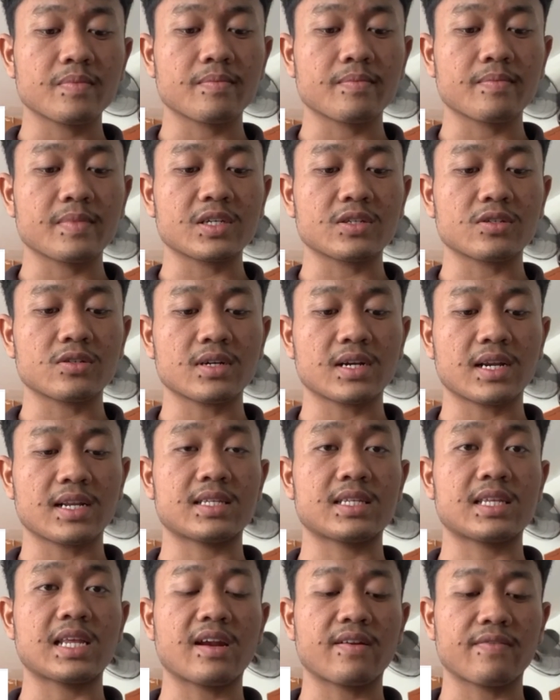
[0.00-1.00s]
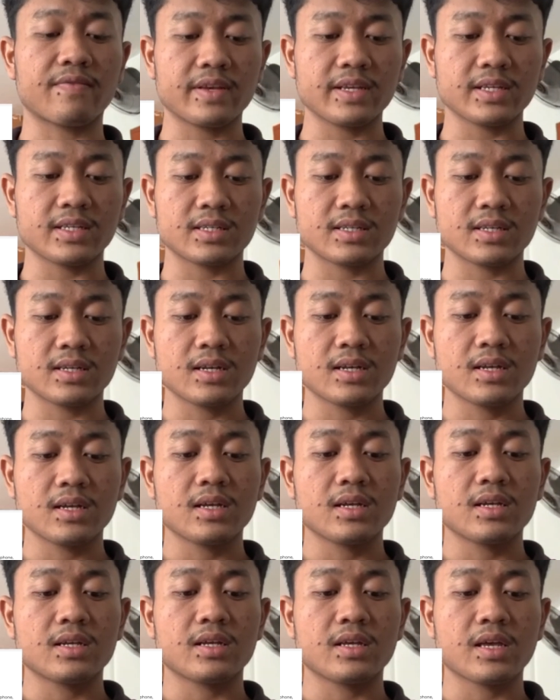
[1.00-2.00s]
Measured Service,
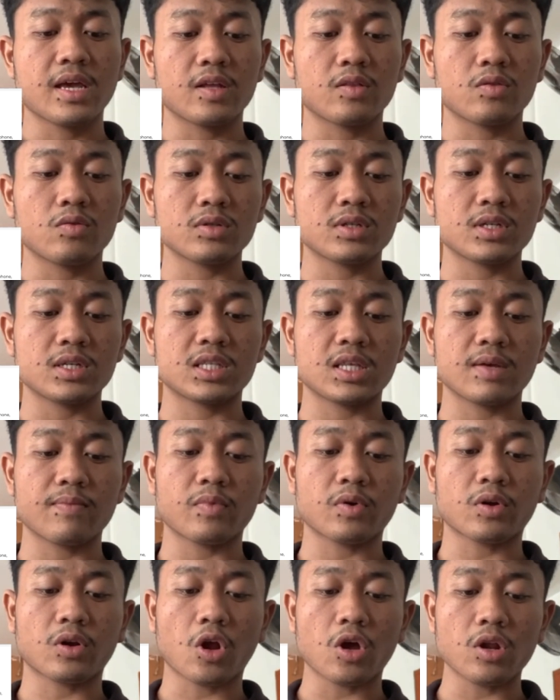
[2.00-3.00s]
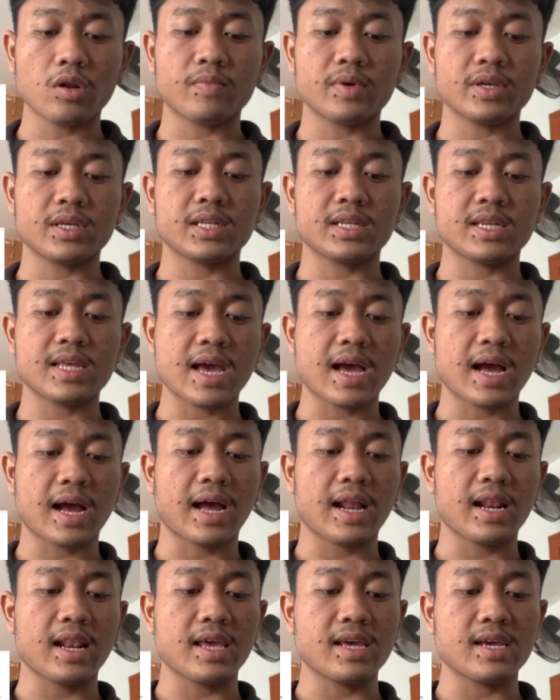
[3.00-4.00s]
yaitu sistem cloud
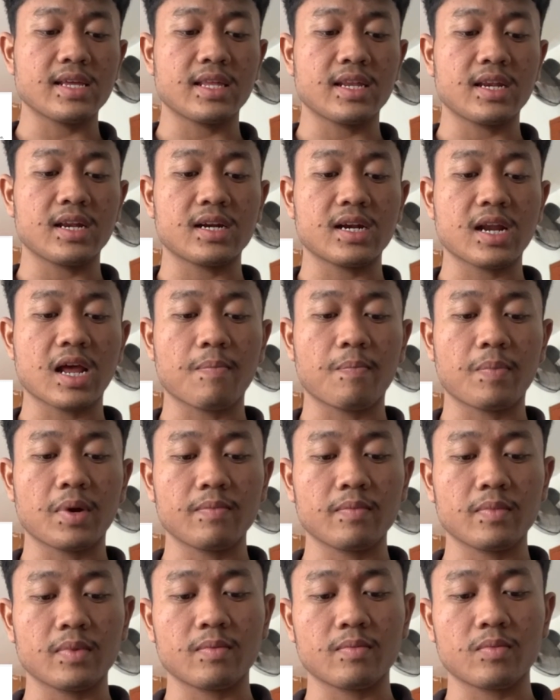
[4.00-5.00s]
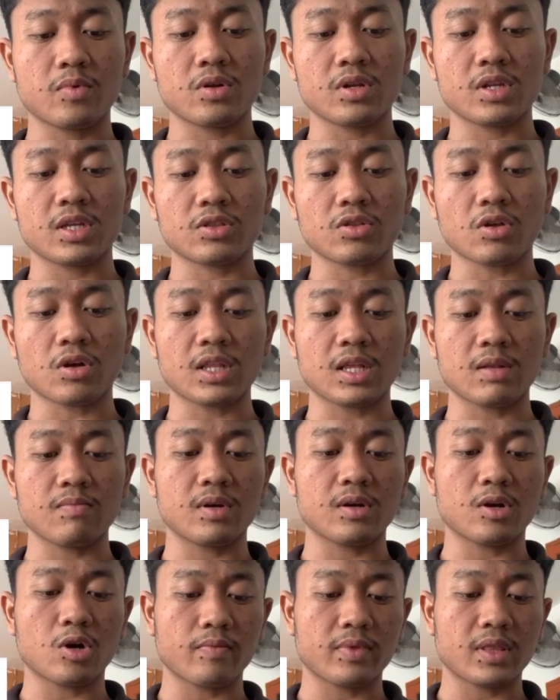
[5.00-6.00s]
menyediakan layanan yang dapat memonitor dan
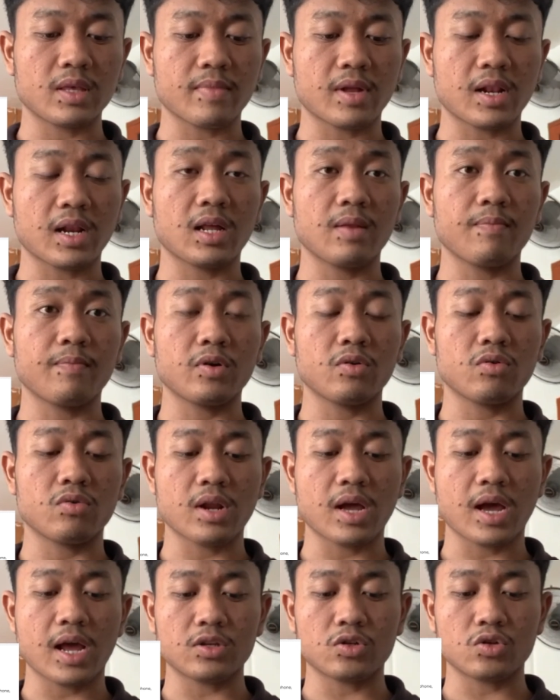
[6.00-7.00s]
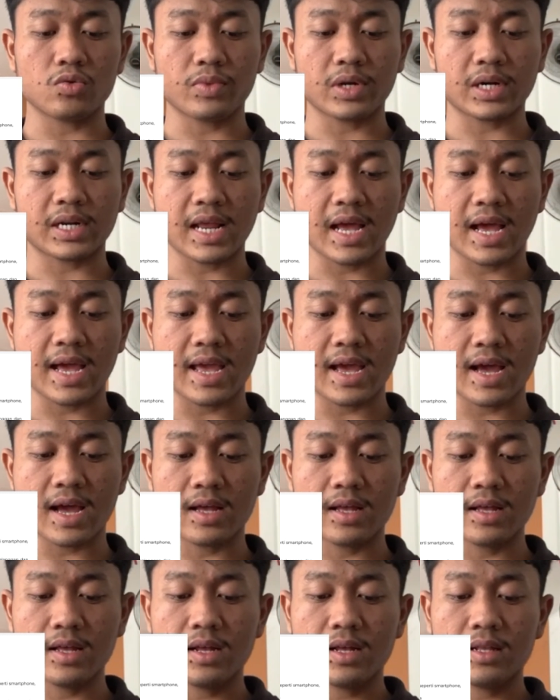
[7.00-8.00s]
mengoptimalkan penggunaan sumber daya
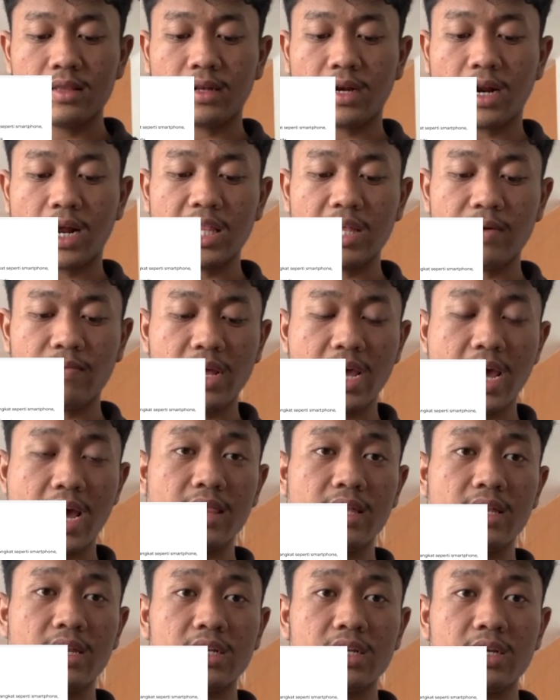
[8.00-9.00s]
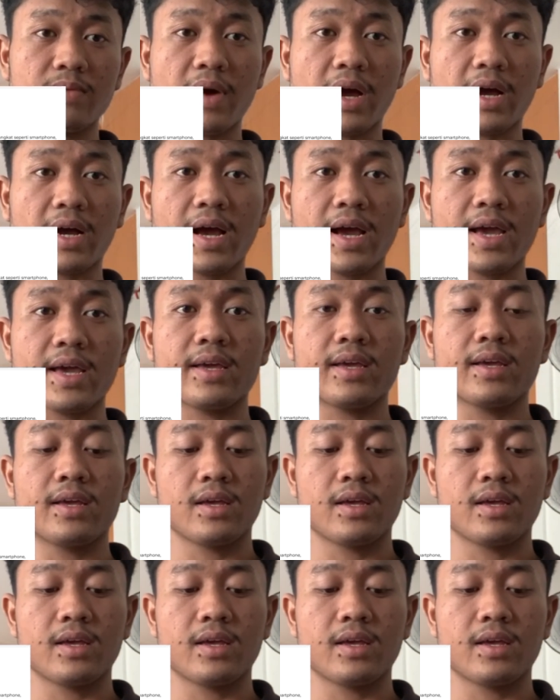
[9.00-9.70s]
terhadap layanan yang dipakai.